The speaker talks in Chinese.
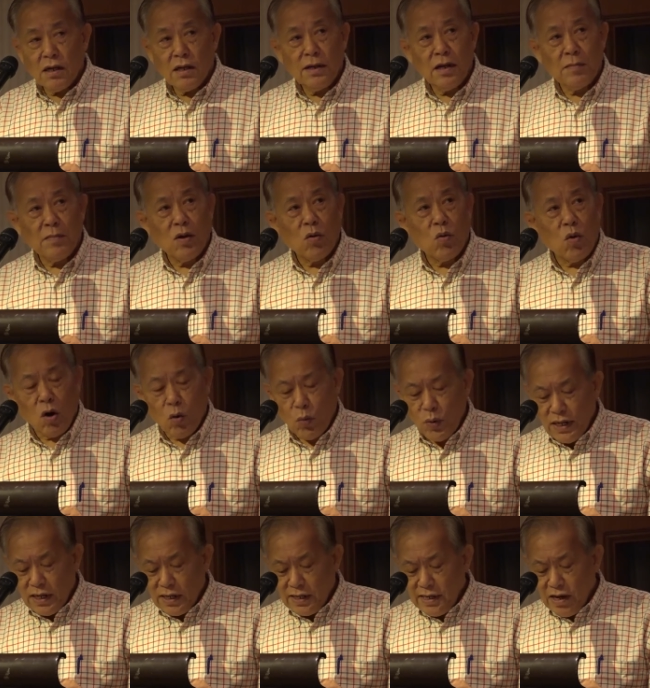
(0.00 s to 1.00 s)
那么，我
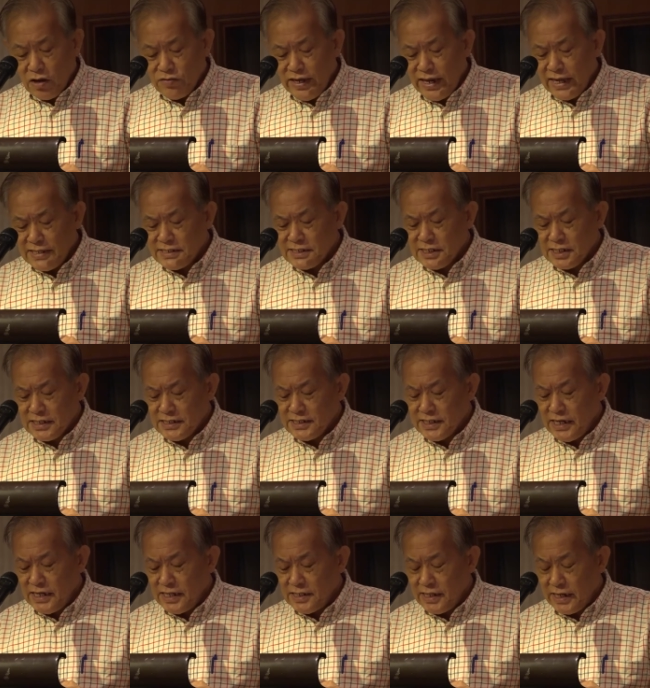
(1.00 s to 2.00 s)
为了要验证这
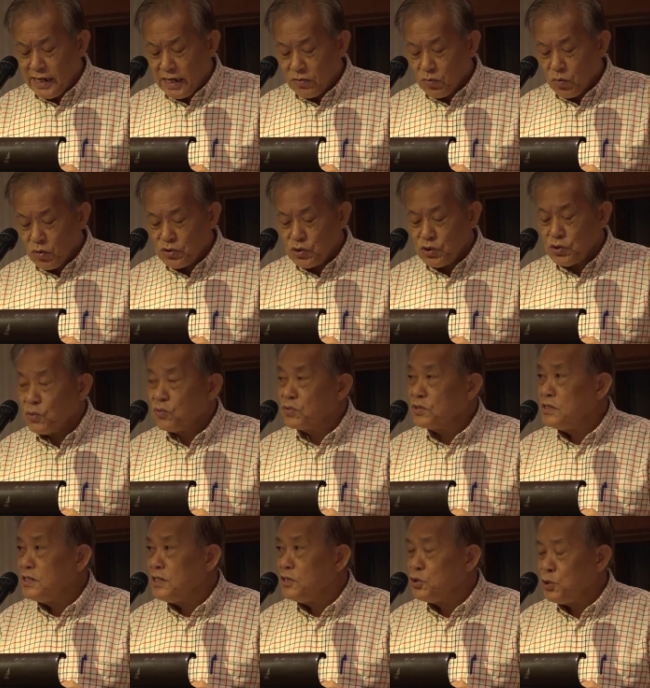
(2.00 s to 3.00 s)
一点，我就
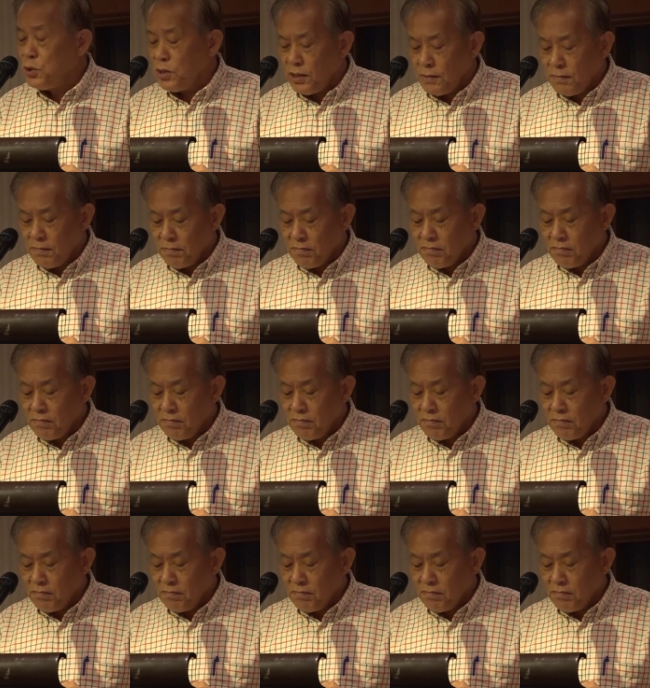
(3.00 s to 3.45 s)
进去